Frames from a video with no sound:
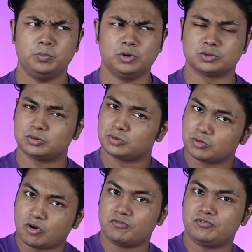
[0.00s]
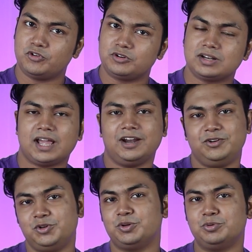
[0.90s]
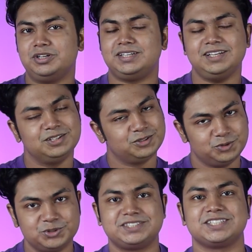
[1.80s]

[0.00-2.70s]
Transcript: বোথ কমফোর্ট অ্যান্ড ডিউরেবিলিটি দুই